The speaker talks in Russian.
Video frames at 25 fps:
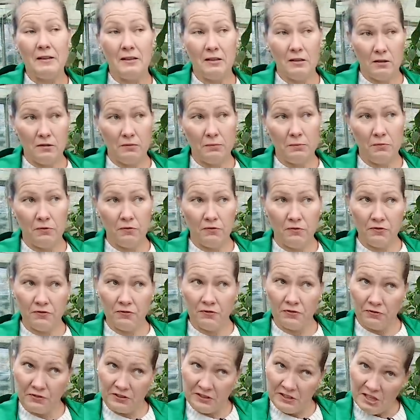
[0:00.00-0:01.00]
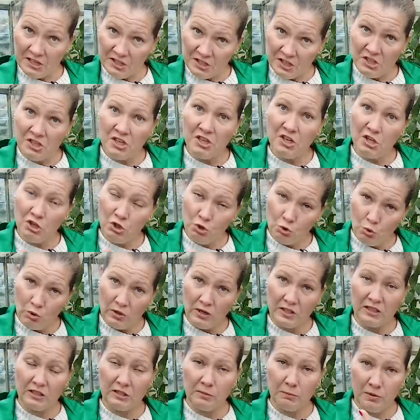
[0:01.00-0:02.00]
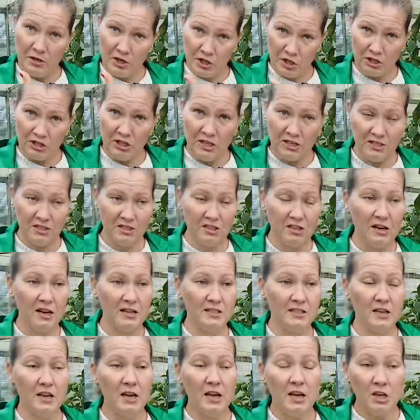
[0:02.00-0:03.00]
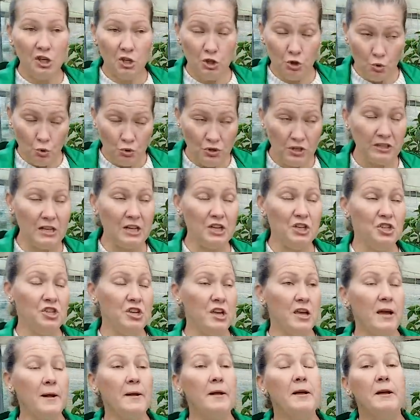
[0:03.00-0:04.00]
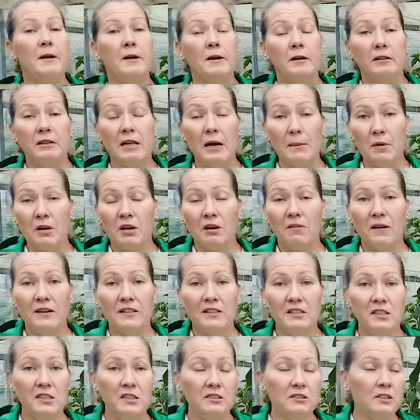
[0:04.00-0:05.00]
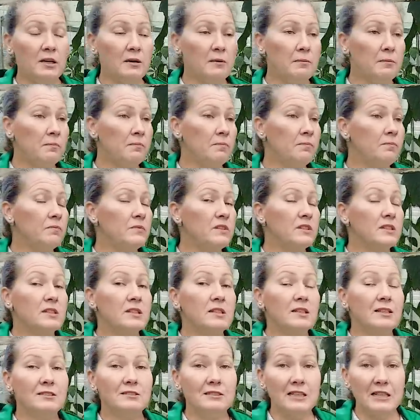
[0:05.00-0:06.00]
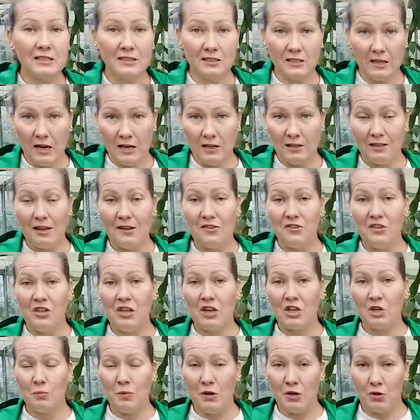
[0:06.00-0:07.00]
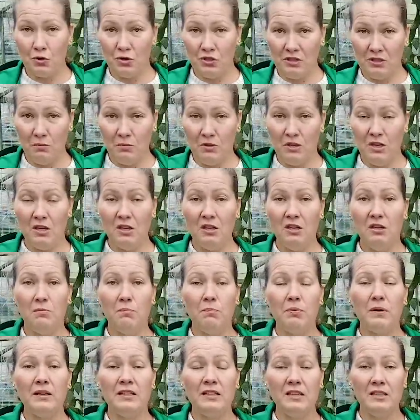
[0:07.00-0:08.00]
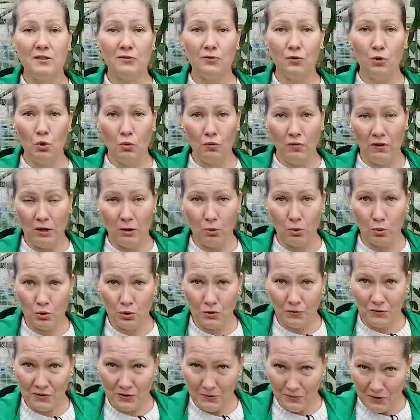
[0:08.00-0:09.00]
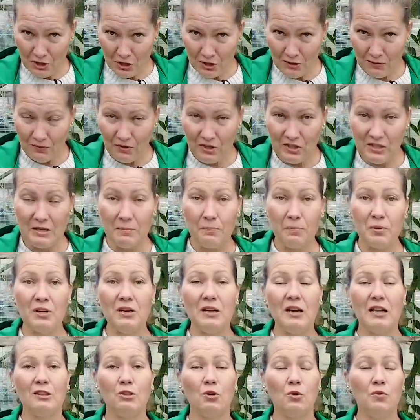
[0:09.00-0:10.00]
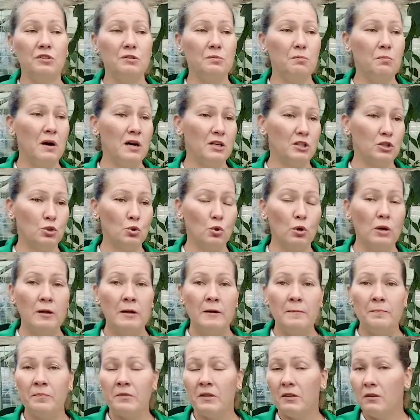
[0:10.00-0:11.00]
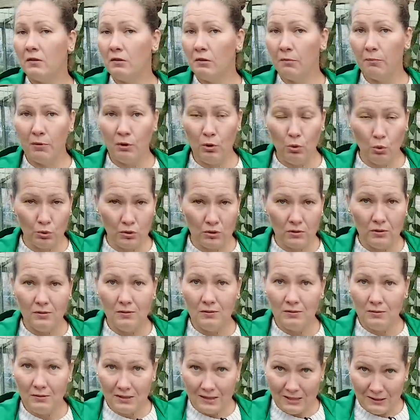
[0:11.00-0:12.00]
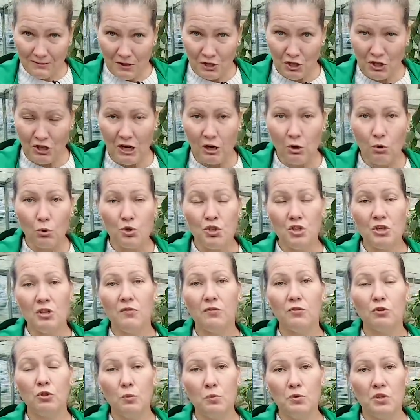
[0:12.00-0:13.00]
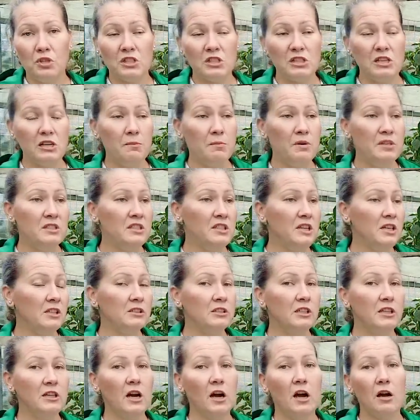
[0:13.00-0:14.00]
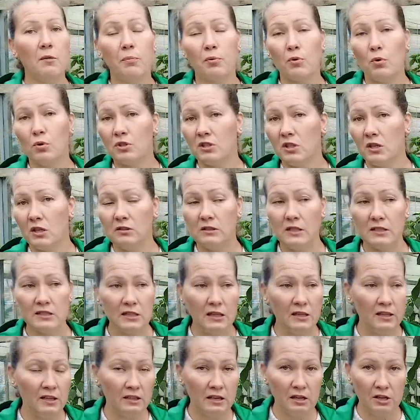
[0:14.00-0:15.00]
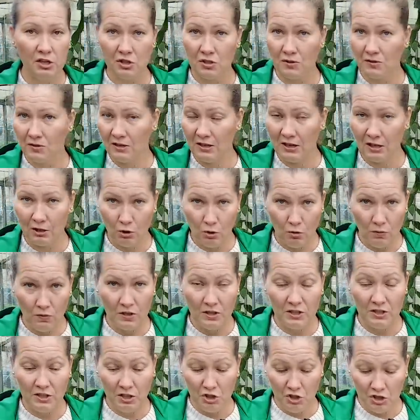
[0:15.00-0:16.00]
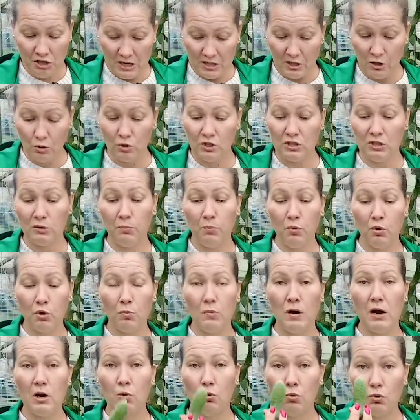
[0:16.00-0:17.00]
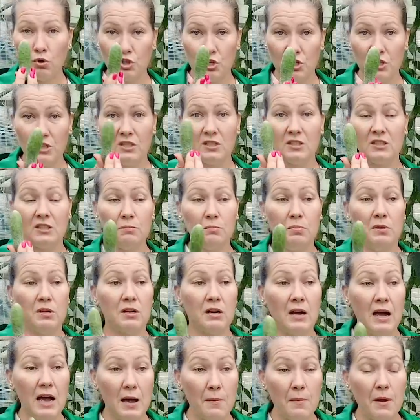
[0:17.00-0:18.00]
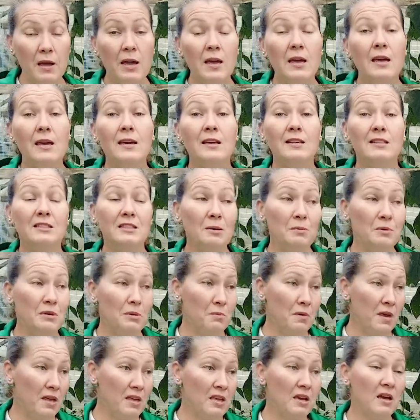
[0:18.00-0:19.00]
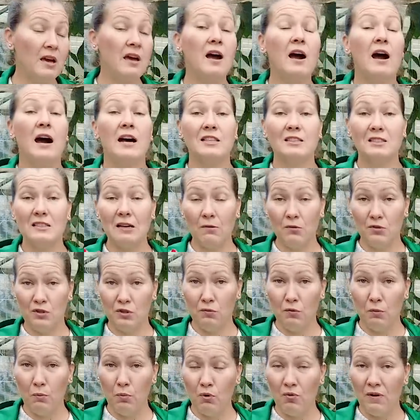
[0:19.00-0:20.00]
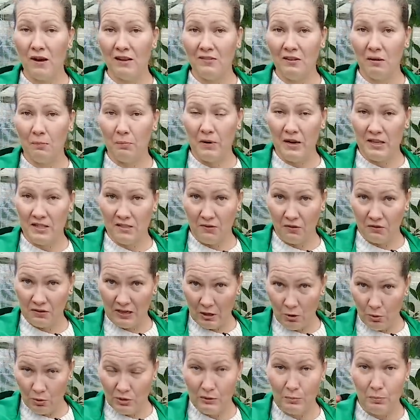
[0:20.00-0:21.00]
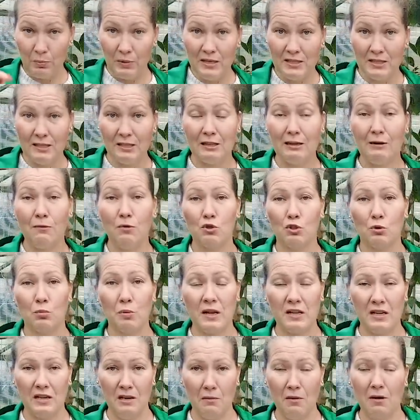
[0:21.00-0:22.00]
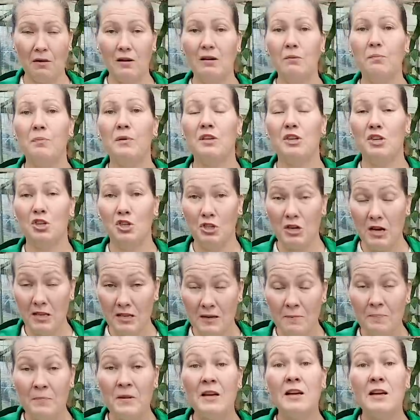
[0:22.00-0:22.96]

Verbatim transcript: а, в середине июля, где-то ближе к третьей декаде, июня точнее, нам хватило за глаза для всей нашей большой семьи и поесть вдоволь огурцов в свежем виде, приготовить массу э, блюд из свежих огурчиков. В том числе мы сделали просто колоссальное количество заготовок. И сейчас до сих пор мы огурчики собираем. И тем не менее оставлю всего буквально две плети во второй теплице для того, чтобы родители могли приезжать,